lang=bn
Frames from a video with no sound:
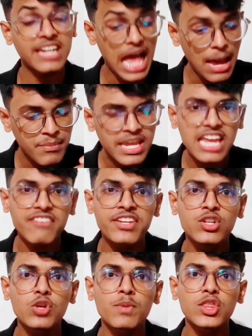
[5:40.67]
ইভেন আমি এই
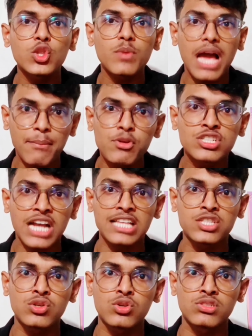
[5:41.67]
ভিডিওর মাধ্যমে আমিও
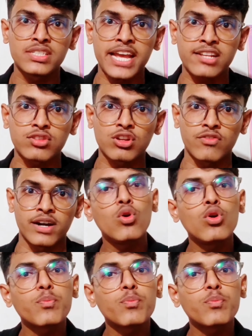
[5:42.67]
সাহায্য করছি একতরফা